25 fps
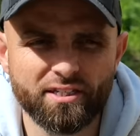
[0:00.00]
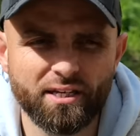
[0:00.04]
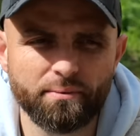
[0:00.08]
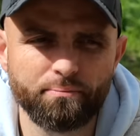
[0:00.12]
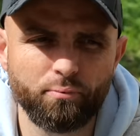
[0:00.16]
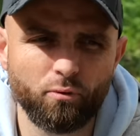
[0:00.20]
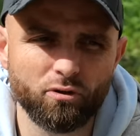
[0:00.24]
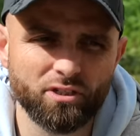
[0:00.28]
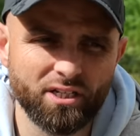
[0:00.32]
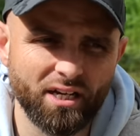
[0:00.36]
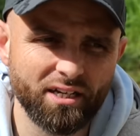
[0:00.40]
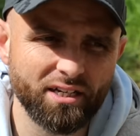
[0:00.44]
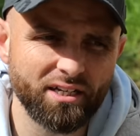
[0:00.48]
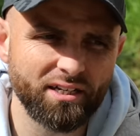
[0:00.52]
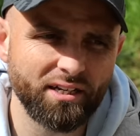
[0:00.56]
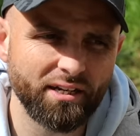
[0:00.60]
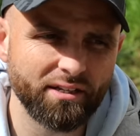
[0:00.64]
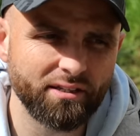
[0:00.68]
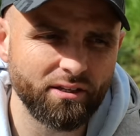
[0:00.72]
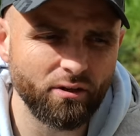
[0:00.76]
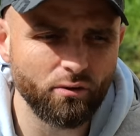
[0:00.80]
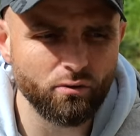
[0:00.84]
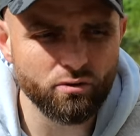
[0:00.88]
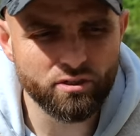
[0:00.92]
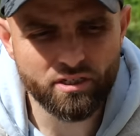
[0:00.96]
c'est pour ça qu'il
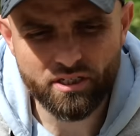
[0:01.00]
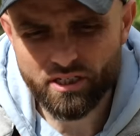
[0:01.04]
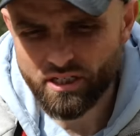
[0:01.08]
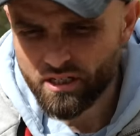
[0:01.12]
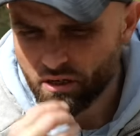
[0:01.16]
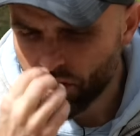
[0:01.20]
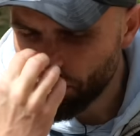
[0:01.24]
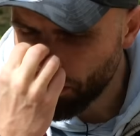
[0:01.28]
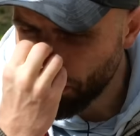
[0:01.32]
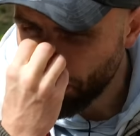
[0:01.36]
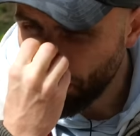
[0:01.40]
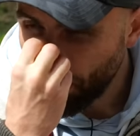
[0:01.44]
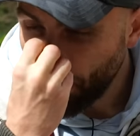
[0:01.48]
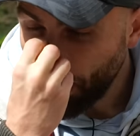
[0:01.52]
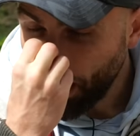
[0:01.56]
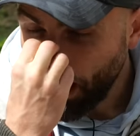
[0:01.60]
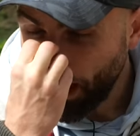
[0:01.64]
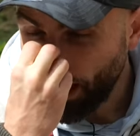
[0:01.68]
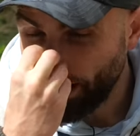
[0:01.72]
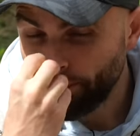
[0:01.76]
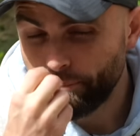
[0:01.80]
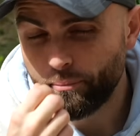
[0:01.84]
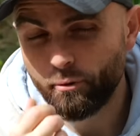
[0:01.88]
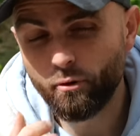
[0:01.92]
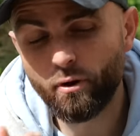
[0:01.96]
était aussi euh,
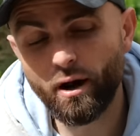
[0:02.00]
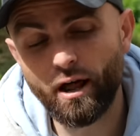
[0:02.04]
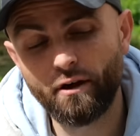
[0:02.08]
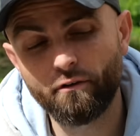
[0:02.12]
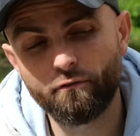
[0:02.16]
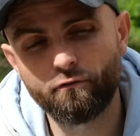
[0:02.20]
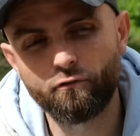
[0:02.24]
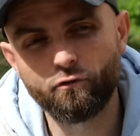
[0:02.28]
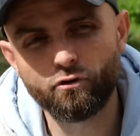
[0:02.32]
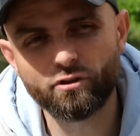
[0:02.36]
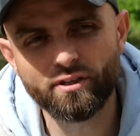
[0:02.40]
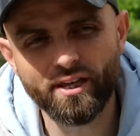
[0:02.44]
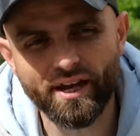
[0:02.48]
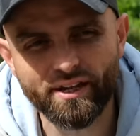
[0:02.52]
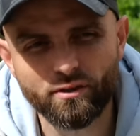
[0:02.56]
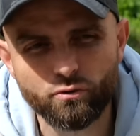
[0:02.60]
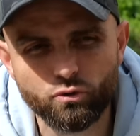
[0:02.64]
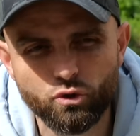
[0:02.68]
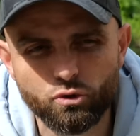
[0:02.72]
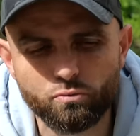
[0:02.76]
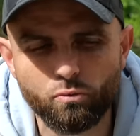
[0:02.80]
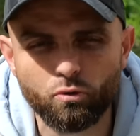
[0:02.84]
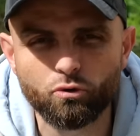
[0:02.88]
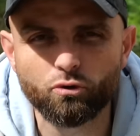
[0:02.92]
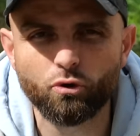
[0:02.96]
un peu la vedette
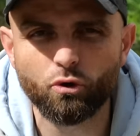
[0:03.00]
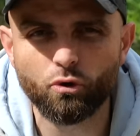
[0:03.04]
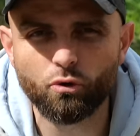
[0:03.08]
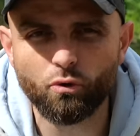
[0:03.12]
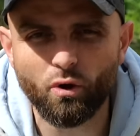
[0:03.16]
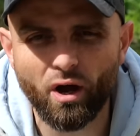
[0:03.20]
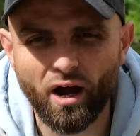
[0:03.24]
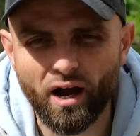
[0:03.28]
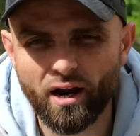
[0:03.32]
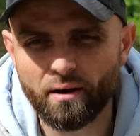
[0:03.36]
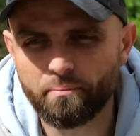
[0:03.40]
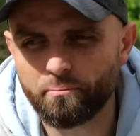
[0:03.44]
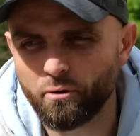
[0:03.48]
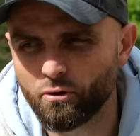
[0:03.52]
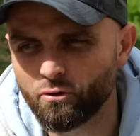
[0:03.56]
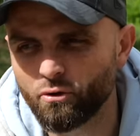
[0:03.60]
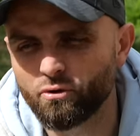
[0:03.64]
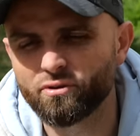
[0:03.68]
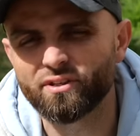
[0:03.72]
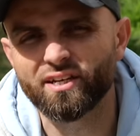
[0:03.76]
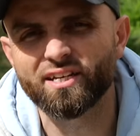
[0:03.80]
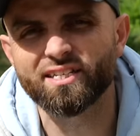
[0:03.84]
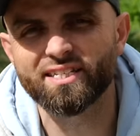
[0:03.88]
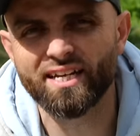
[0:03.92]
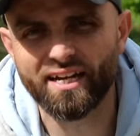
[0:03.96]
du monde rural pendant
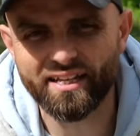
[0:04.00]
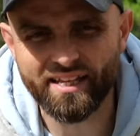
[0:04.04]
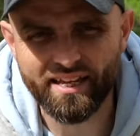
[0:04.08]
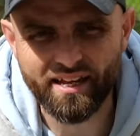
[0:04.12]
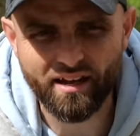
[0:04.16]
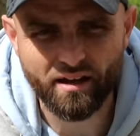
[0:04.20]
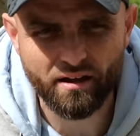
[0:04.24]
des années,